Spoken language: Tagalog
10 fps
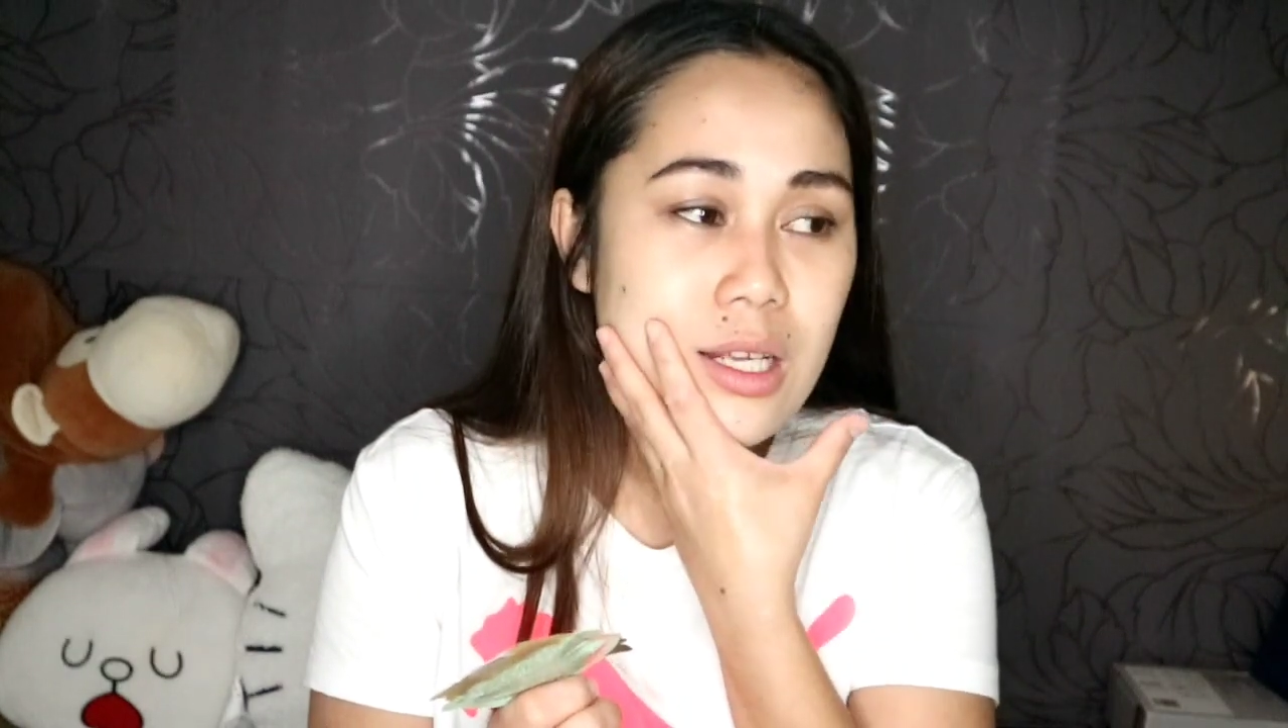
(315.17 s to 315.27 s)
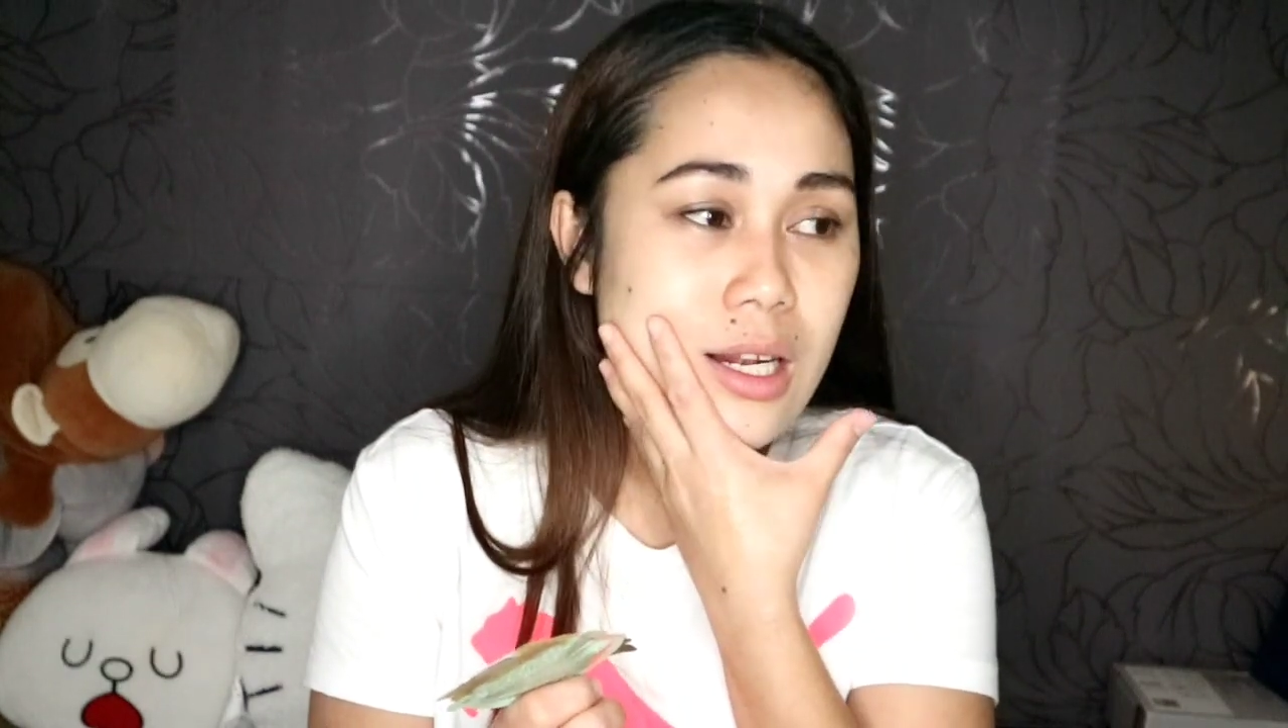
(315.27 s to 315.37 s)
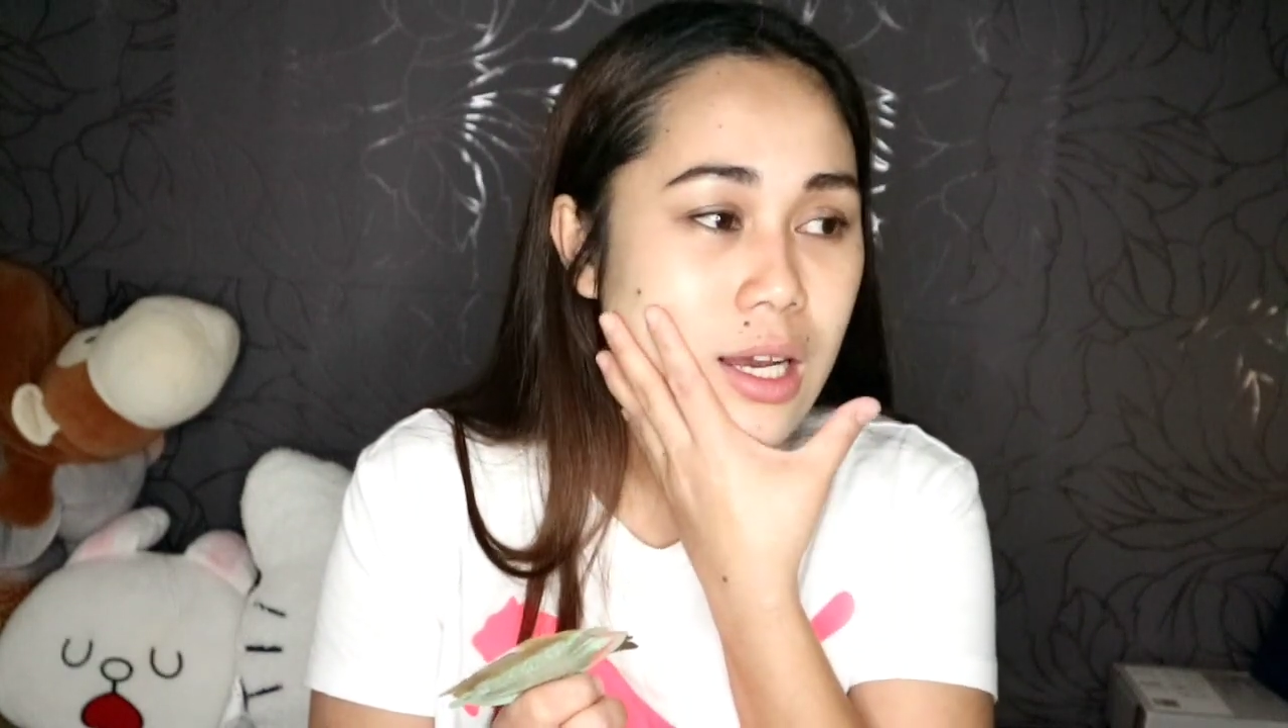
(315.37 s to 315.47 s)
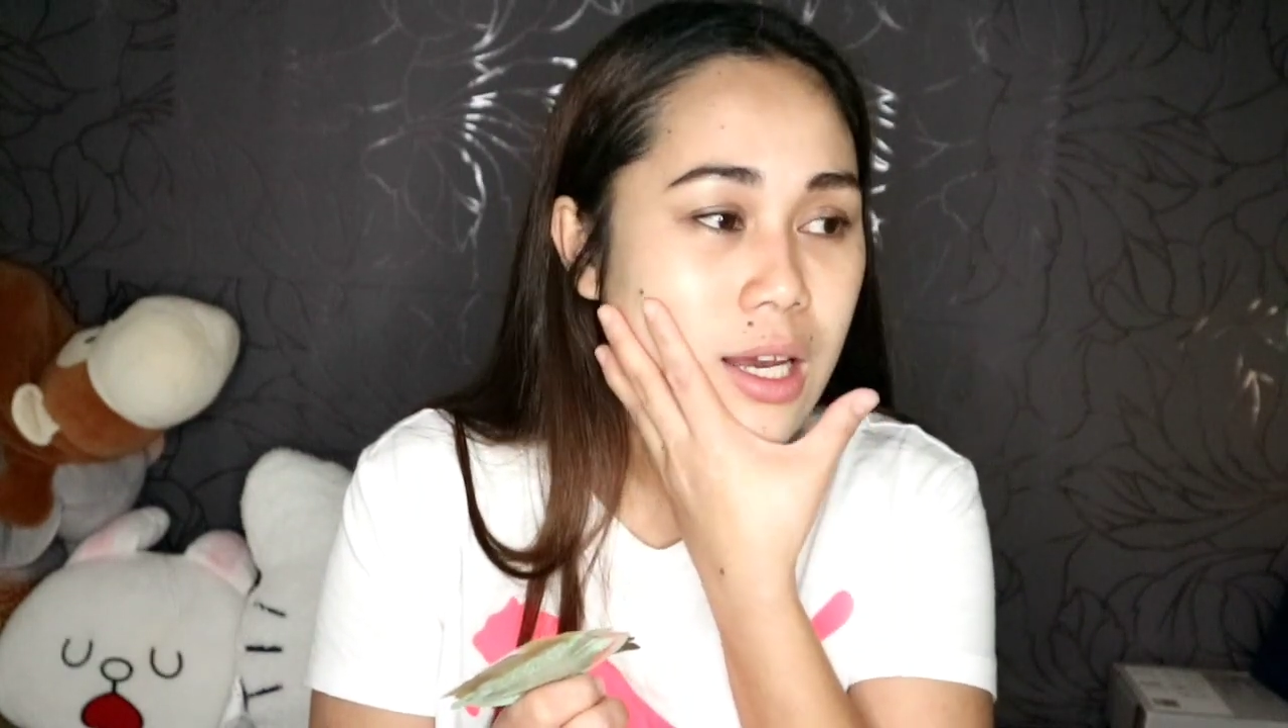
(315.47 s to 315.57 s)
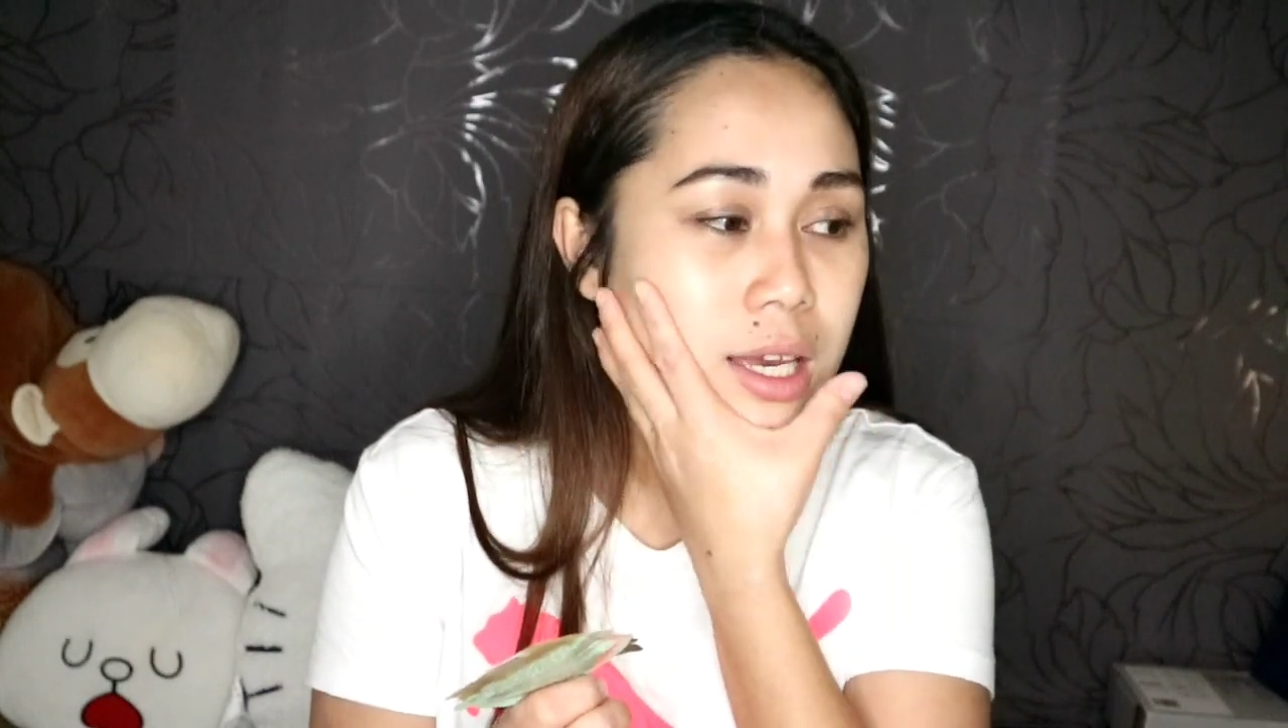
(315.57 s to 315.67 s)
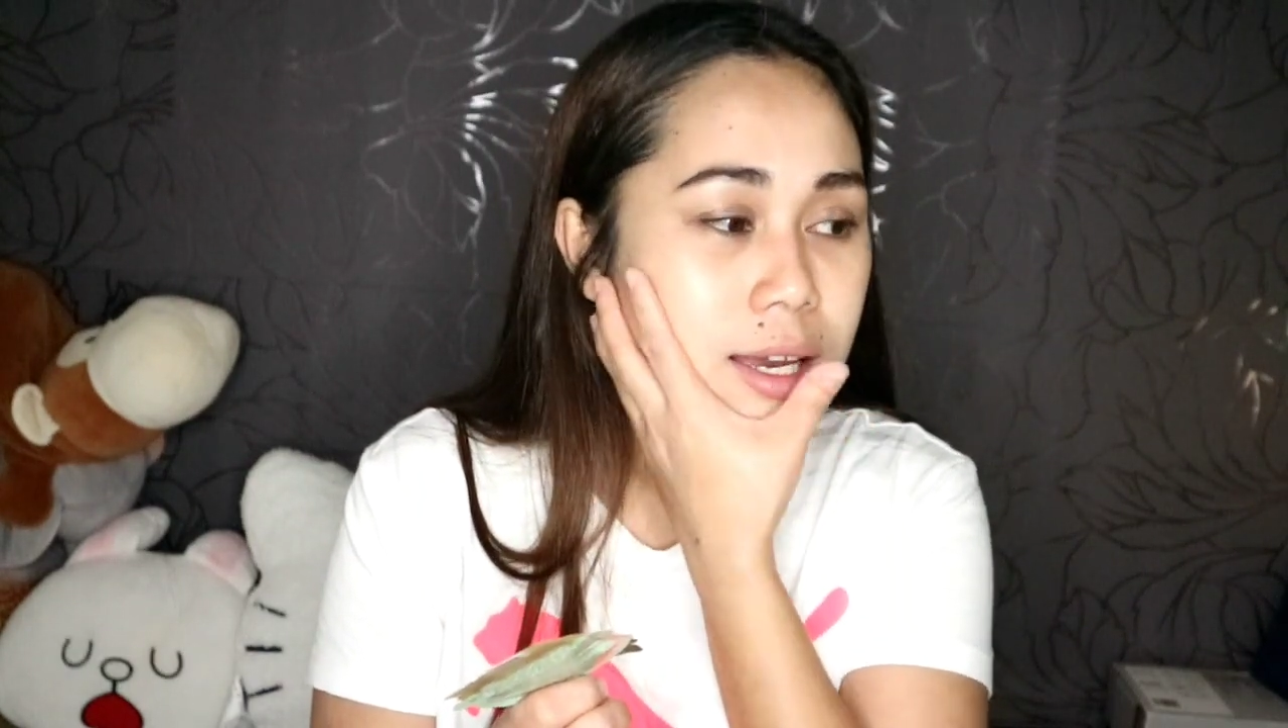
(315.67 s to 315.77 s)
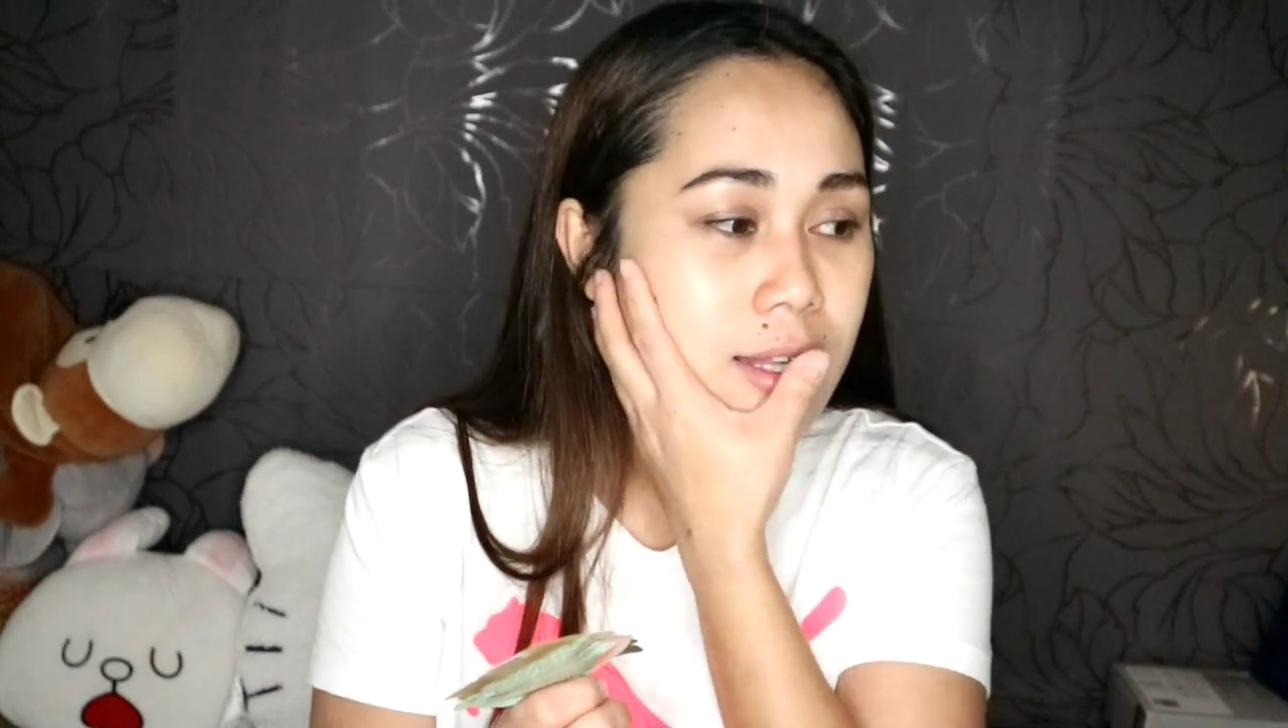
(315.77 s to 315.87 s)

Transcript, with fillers: naglagay